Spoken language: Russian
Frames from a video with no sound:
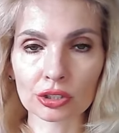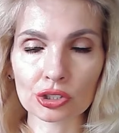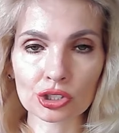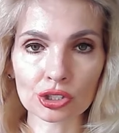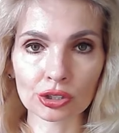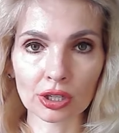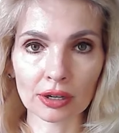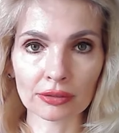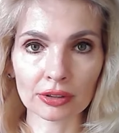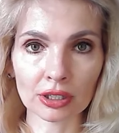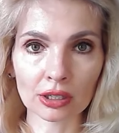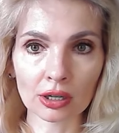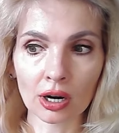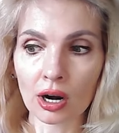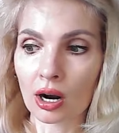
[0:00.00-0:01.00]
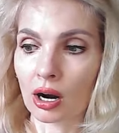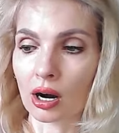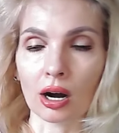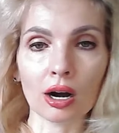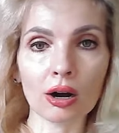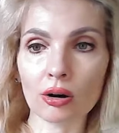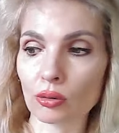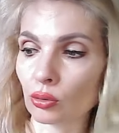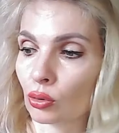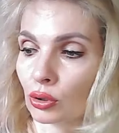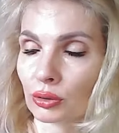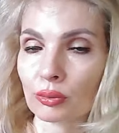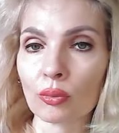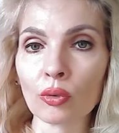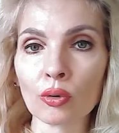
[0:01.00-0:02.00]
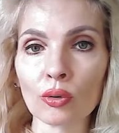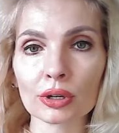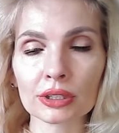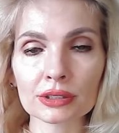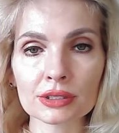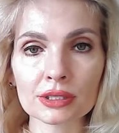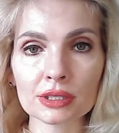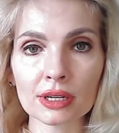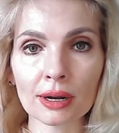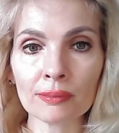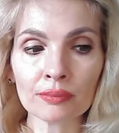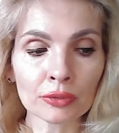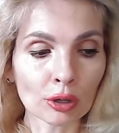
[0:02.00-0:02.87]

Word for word: человек, а он молится,